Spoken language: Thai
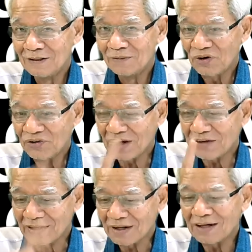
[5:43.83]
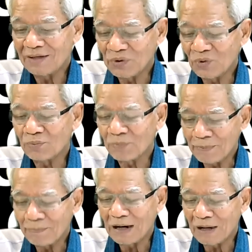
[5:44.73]
เพราะศาสนาเนี่ยเป็นตัว
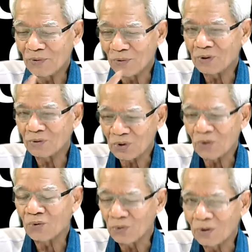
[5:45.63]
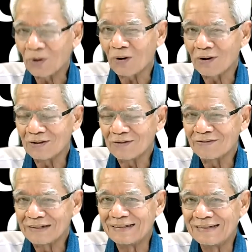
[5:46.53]
พาผู้คนตกลงคลองเล
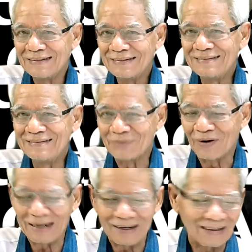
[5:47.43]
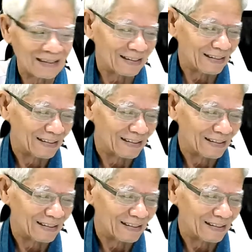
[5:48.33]
ยบอกแค่ก็ได้